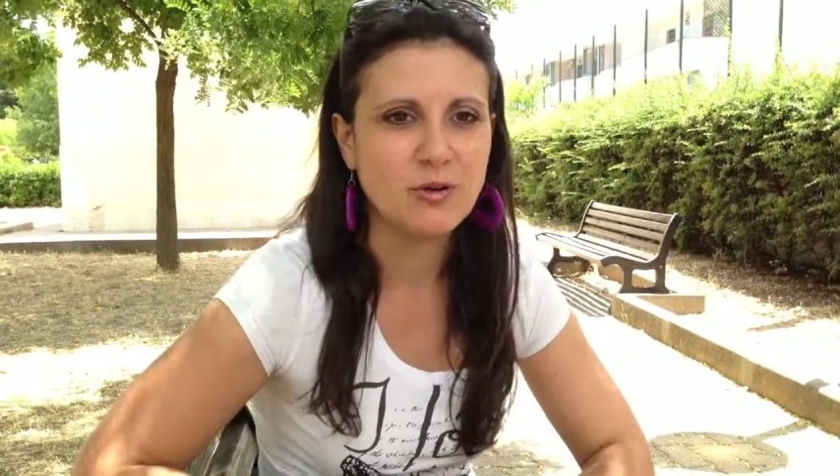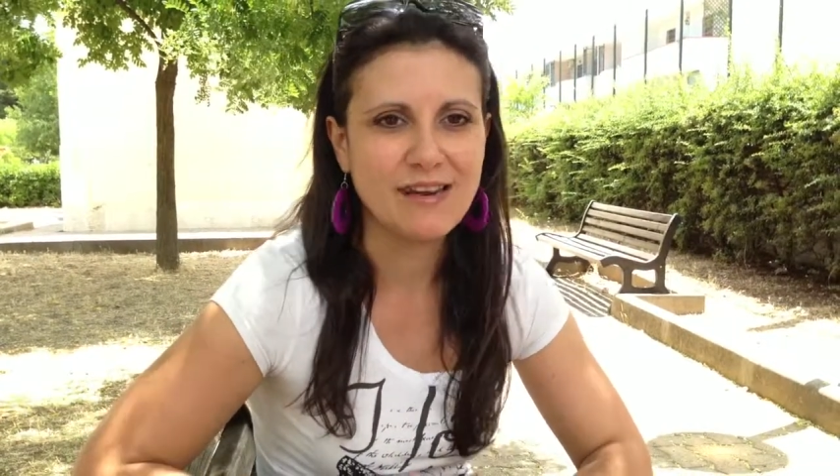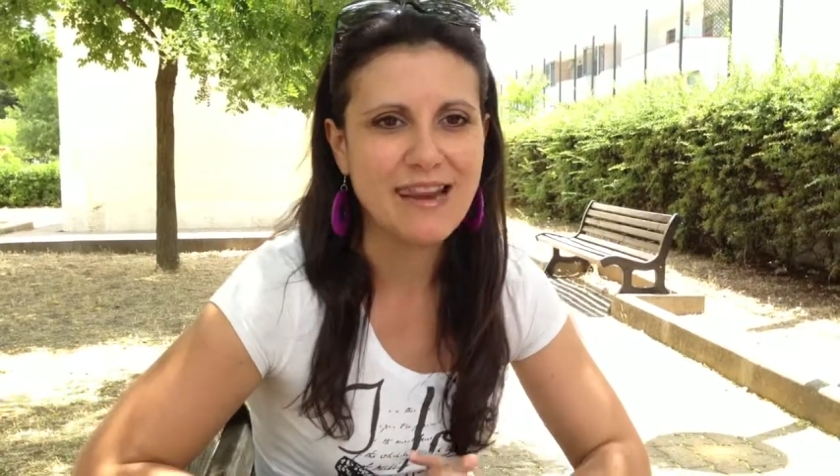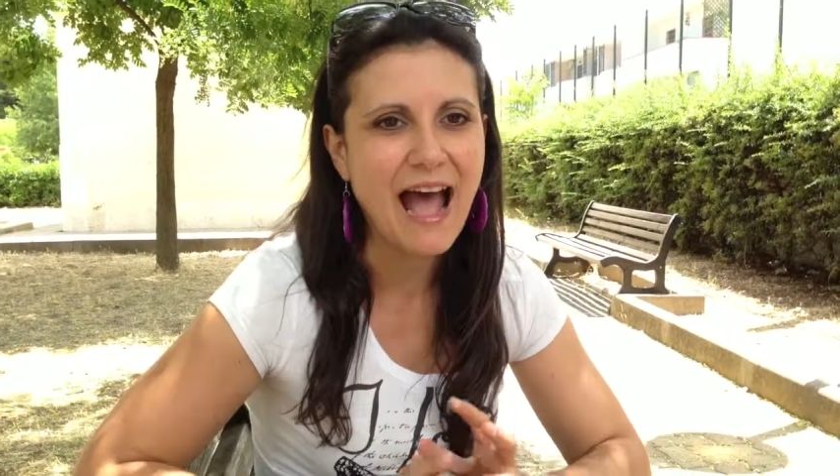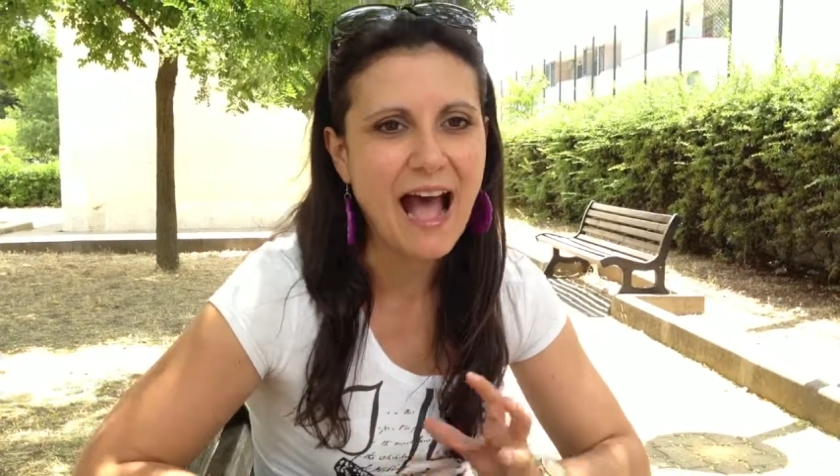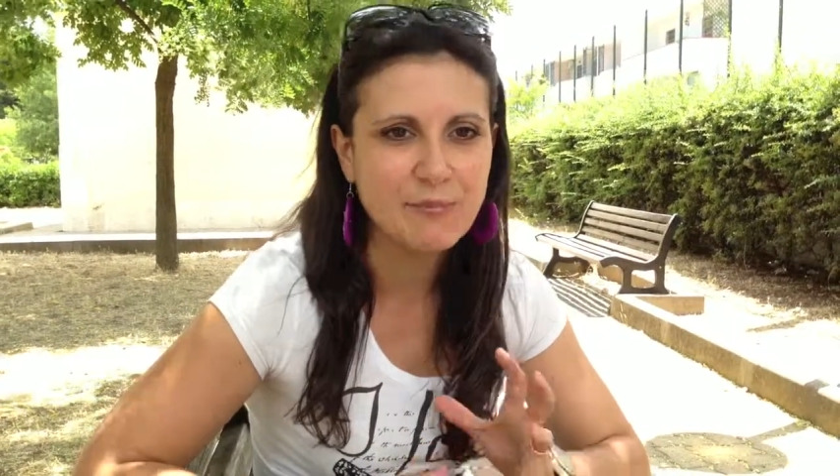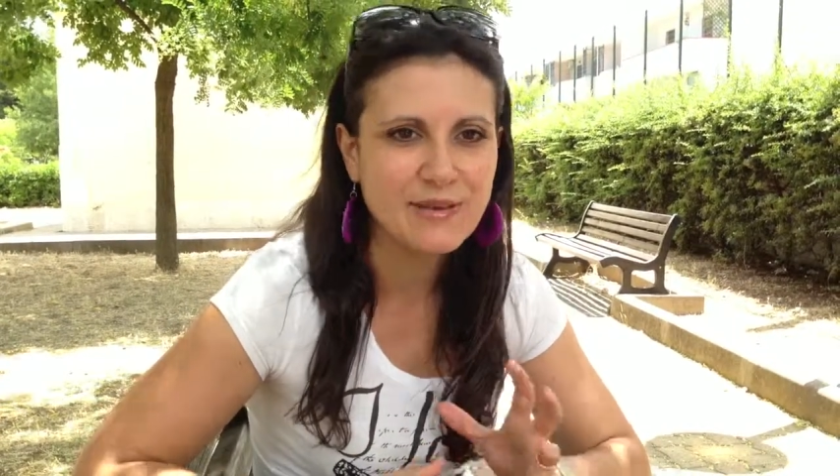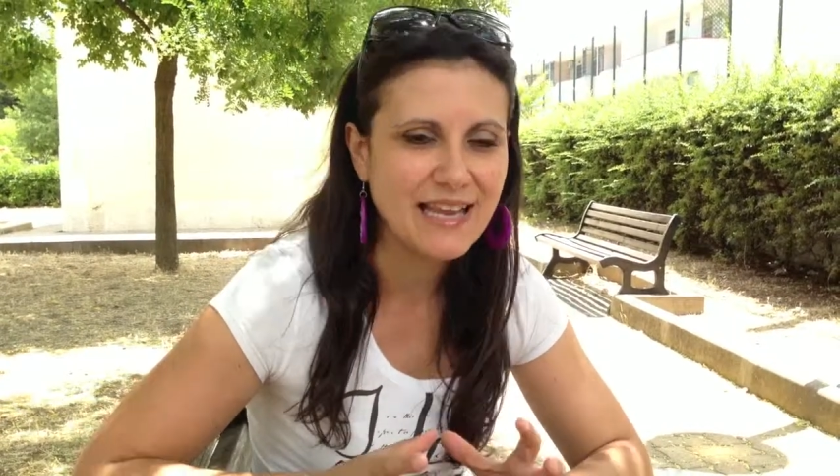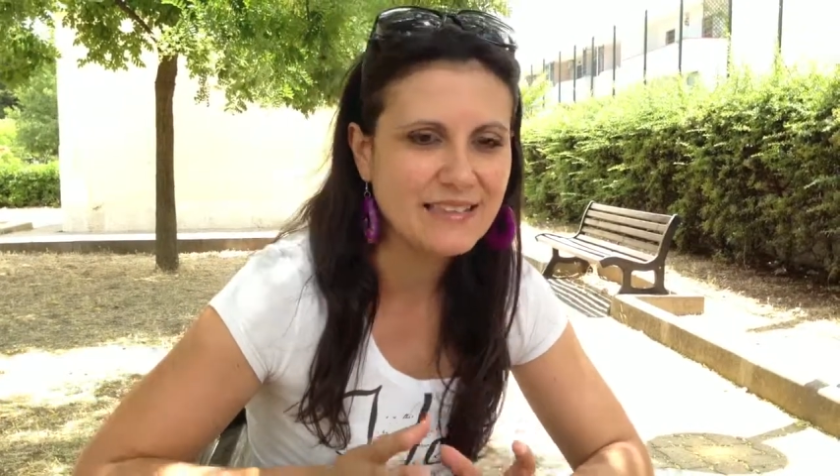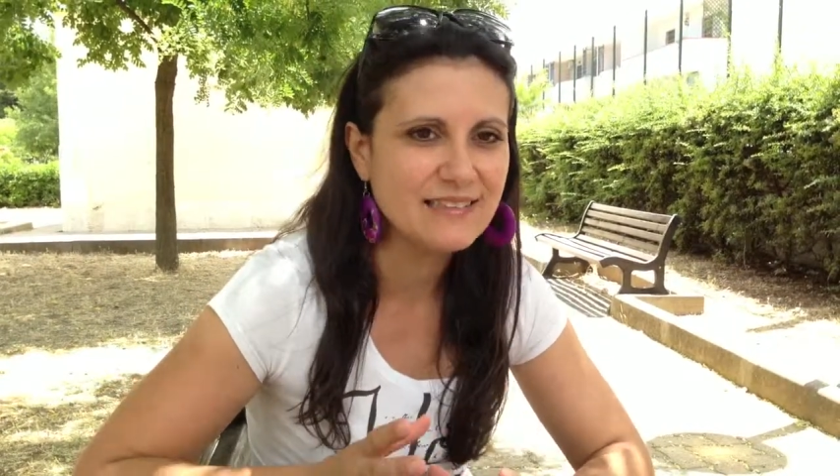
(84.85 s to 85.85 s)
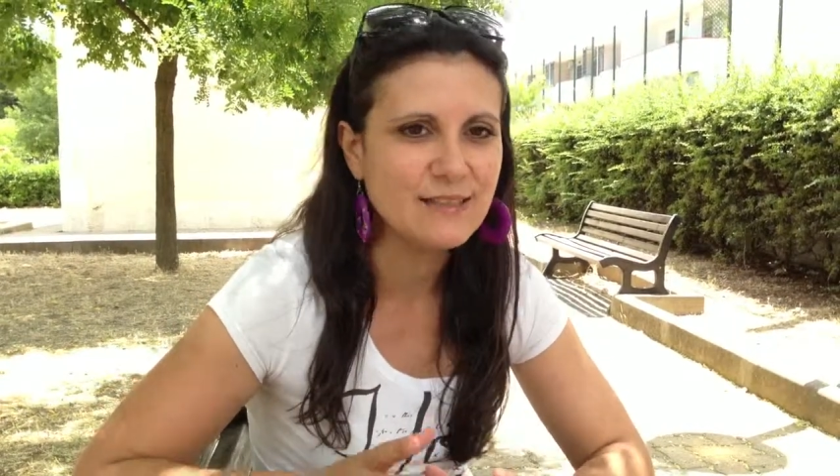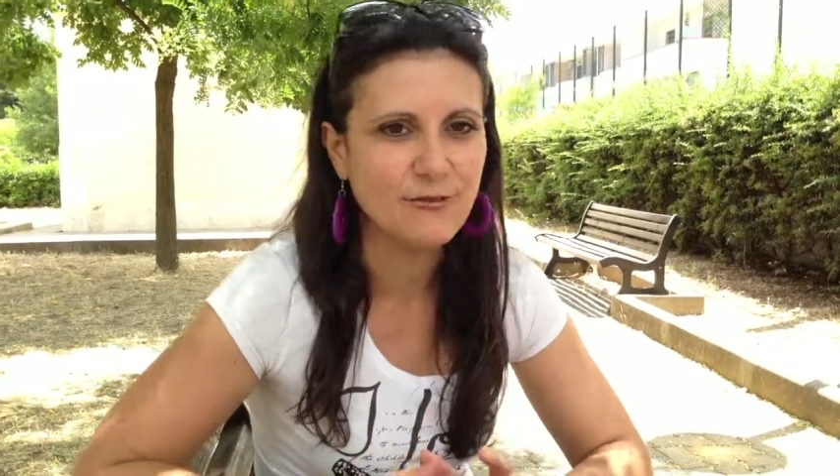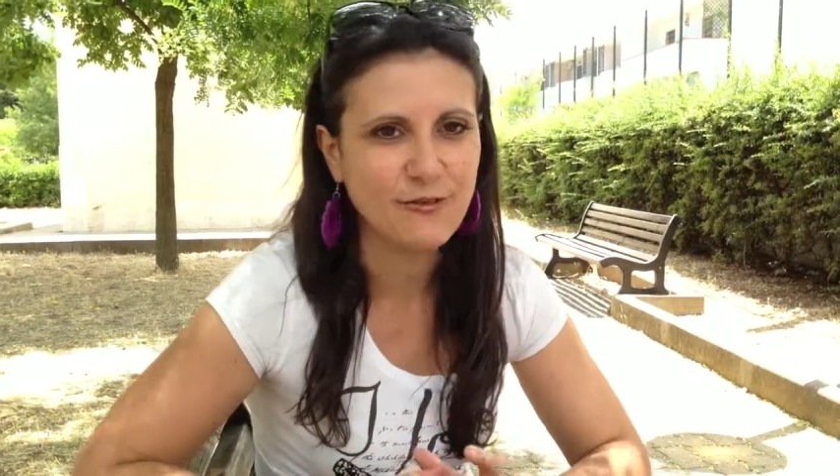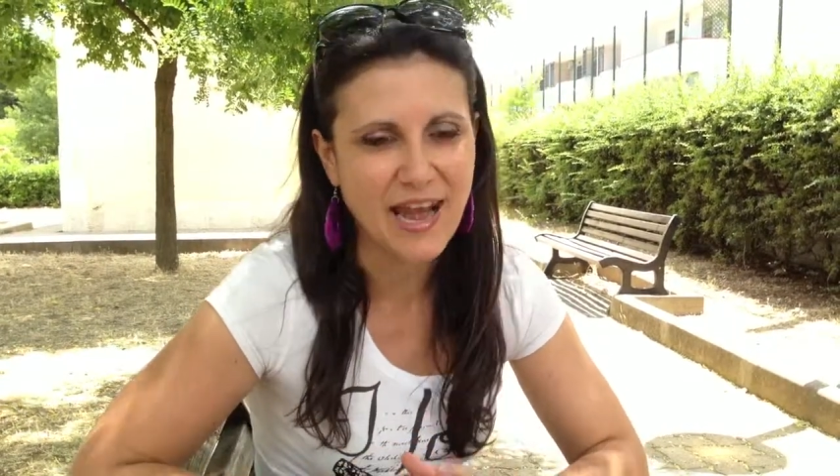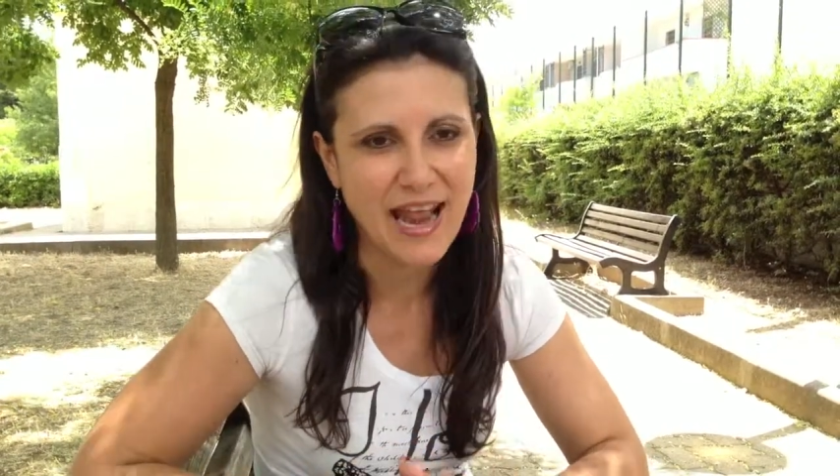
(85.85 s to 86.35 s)
labile di
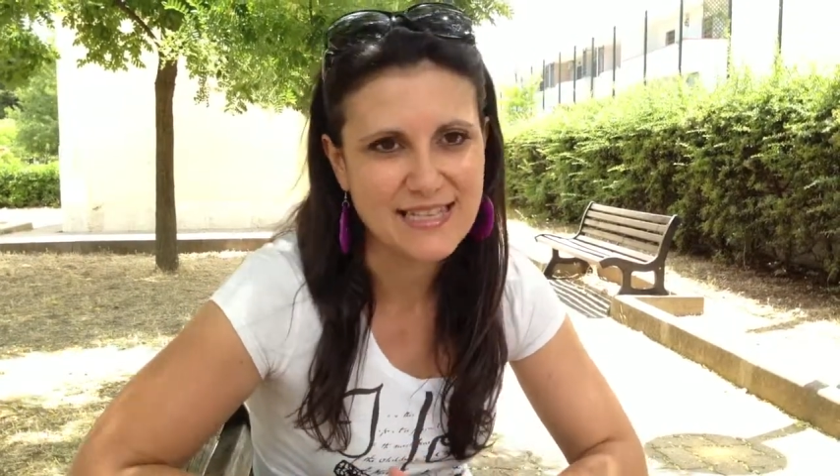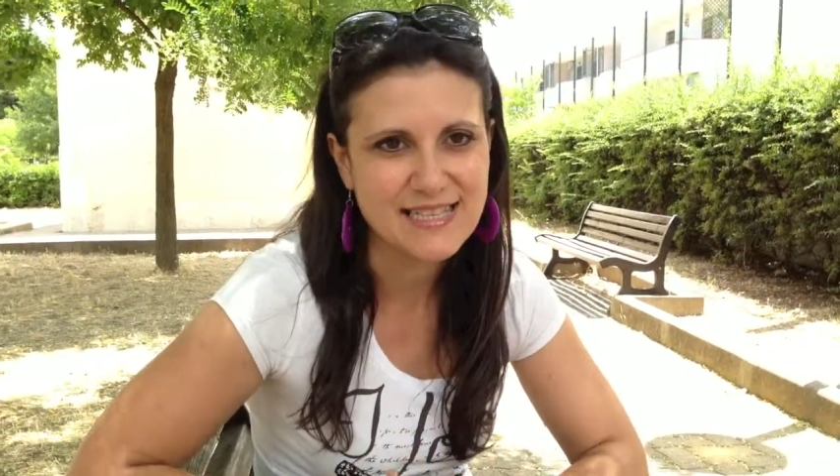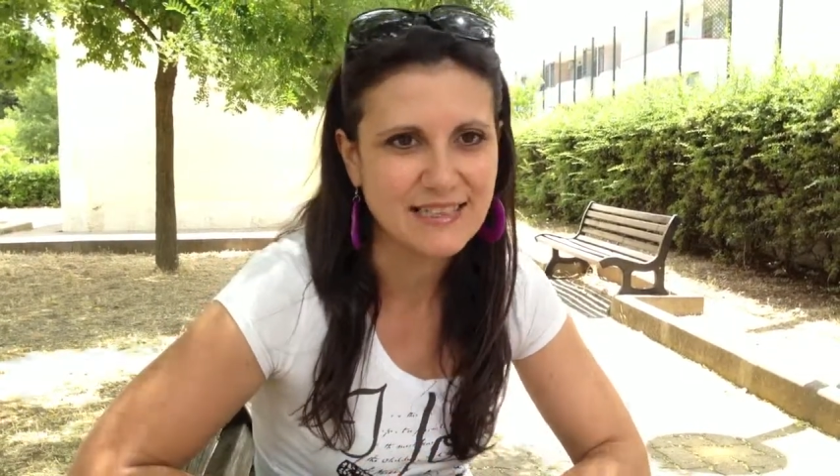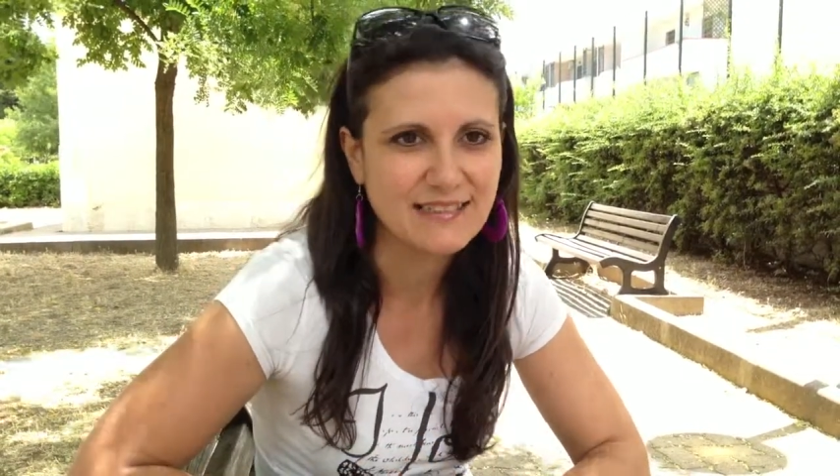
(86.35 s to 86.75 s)
differenza